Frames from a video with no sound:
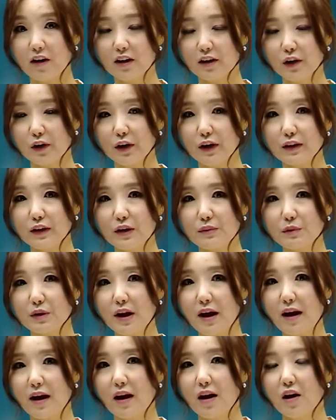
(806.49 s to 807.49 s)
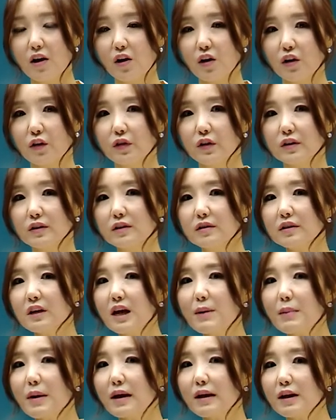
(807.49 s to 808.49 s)
그렇기 때문에 어떤
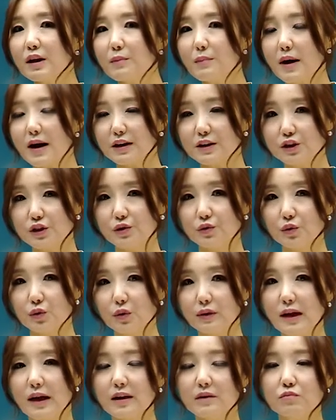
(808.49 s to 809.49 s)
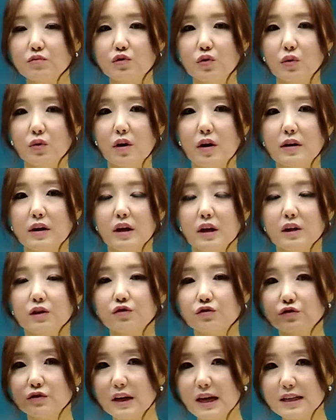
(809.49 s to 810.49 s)
틀에 박힌 방식으로 나는 무조건
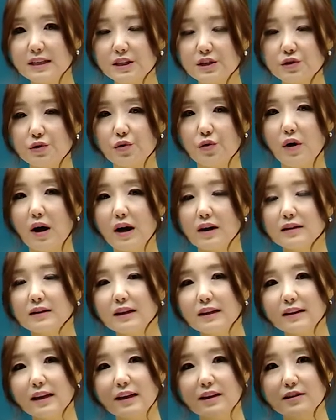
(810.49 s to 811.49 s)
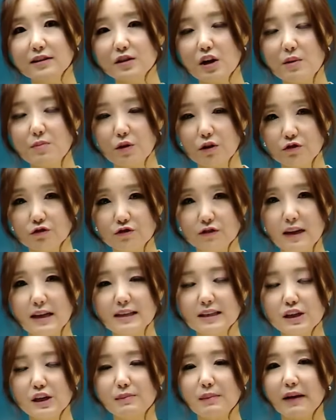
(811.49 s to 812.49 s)
두 가지 이유와 그에 따른 설명 두
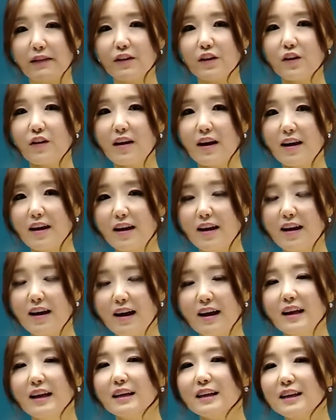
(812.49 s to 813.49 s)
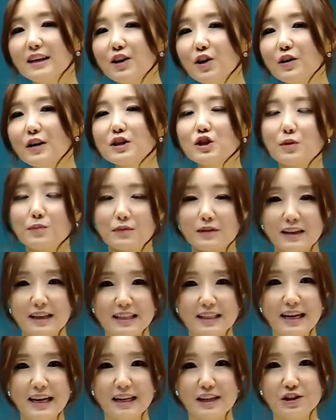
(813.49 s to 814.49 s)
가지를 만들어야 해 이렇게
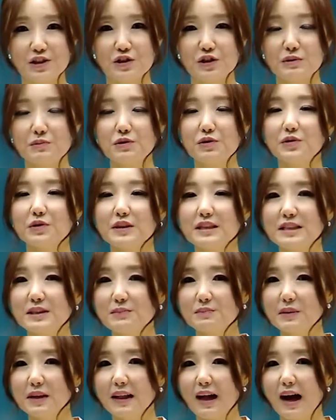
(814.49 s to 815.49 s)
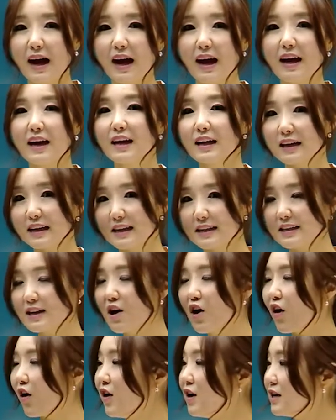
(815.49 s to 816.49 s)
접근하지 않으셨으면 좋겠습니다.
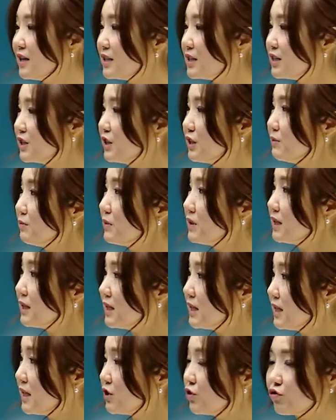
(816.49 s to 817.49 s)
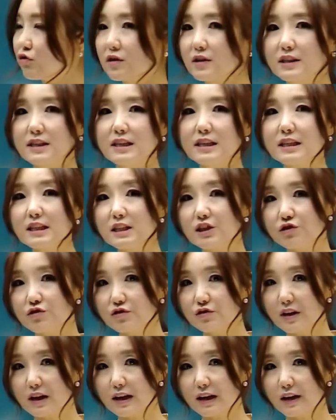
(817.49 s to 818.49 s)
그래서 지금 이 주어진
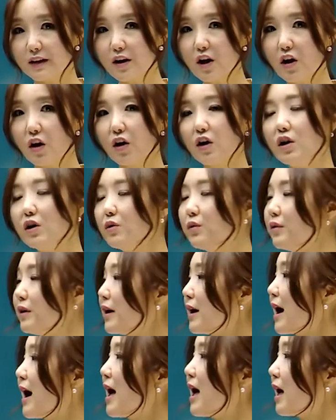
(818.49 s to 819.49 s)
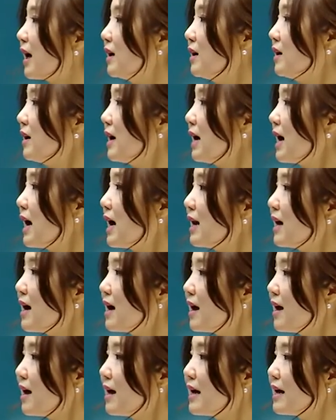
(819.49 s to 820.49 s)
진술에는요. 우리가
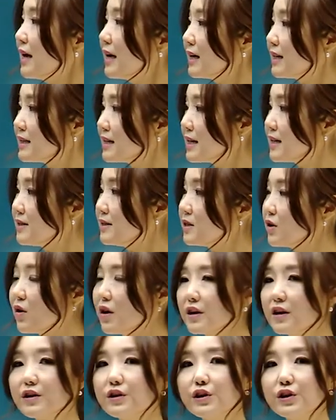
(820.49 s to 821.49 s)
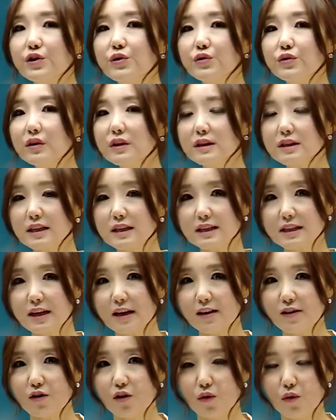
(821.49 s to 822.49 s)
하나의 찬성하는 이유를
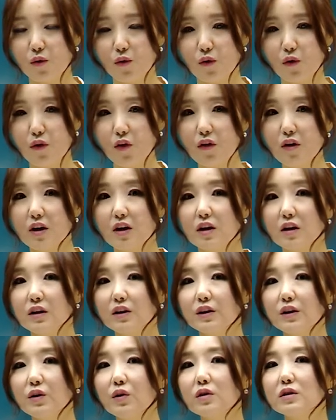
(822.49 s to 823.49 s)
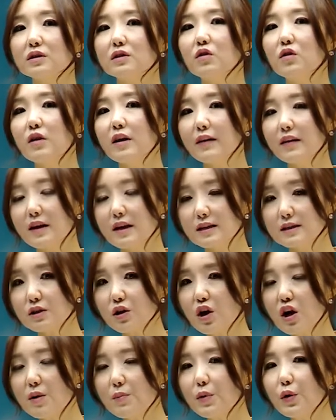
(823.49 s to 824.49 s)
제시할 거고 그리고 그거에 대한
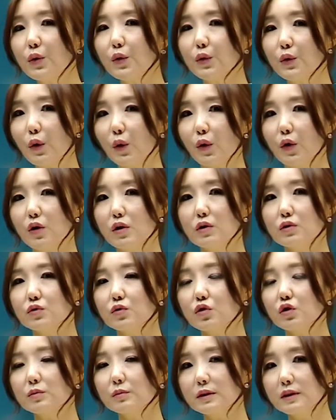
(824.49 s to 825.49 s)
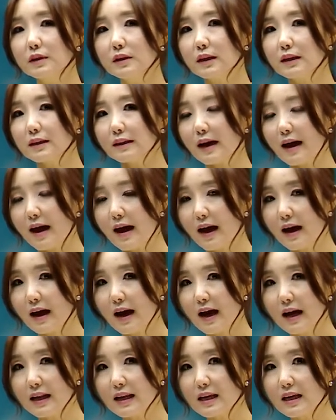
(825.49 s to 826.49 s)
설명으로 조금은
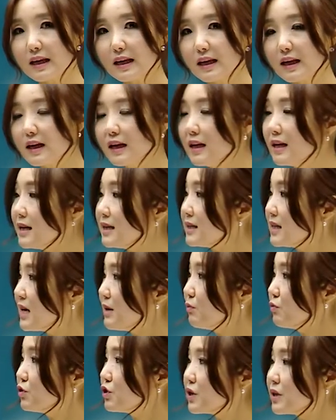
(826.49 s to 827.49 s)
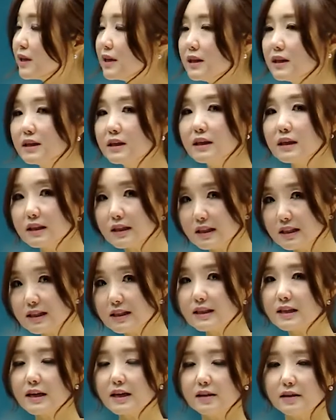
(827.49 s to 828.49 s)
다양한 이 세부적인
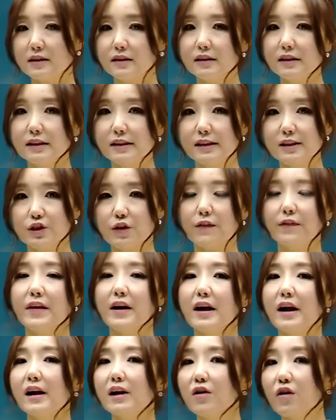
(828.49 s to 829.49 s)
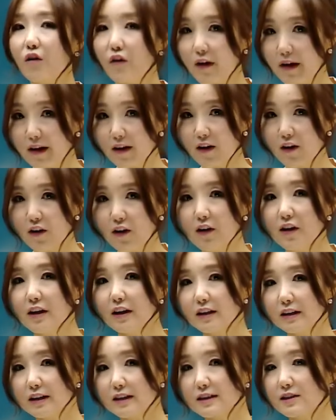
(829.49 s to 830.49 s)
디테일들을 전달할 거예요.
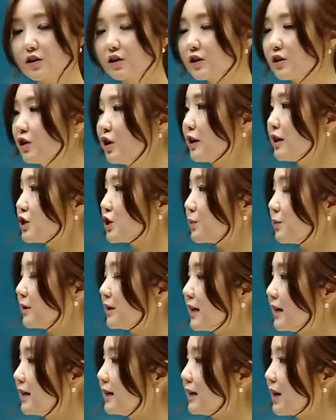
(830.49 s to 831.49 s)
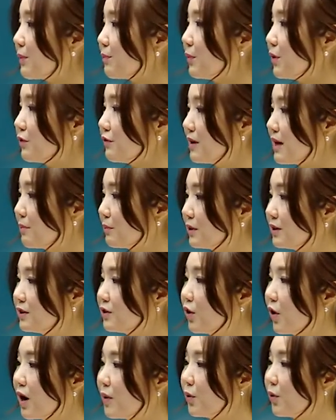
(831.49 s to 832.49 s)
그래서 그렇게 접근하는 답변 우리 한번
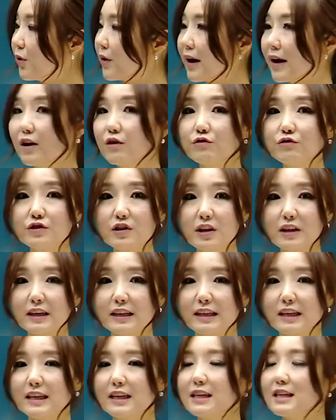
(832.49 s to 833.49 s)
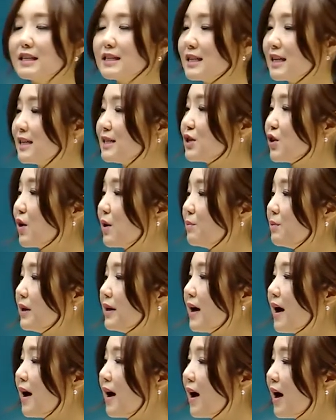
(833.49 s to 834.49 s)
들어가 볼까요? 우선은
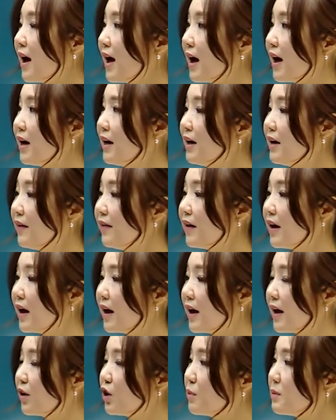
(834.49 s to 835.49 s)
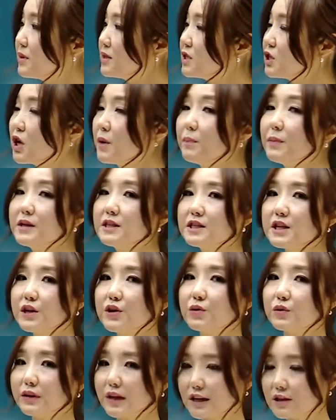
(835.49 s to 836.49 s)
찬성합니다. 네, 그러면서 첫 번째
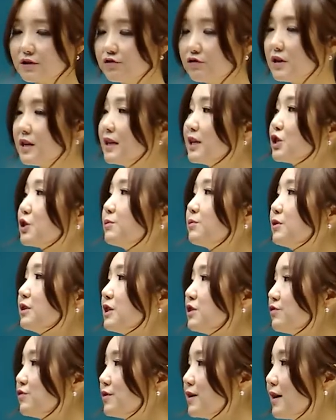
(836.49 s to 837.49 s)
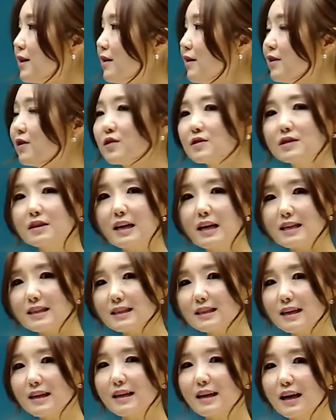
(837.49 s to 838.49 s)
이유 단순하게 접근해 주세요. 이것은
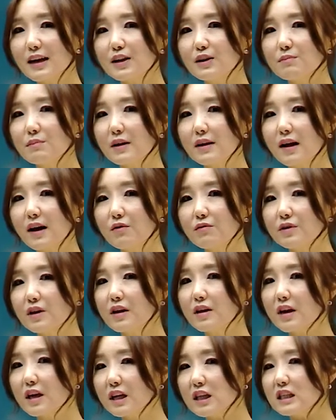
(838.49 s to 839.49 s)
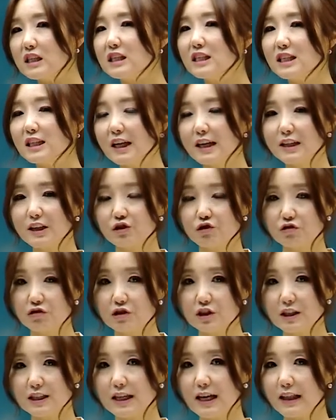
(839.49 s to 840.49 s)
에세이가 아닙니다. 우리에게 긴 시간이
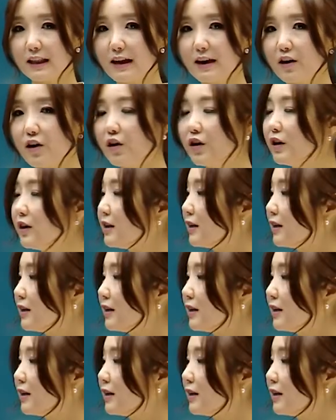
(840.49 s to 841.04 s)
주어지지 않아요.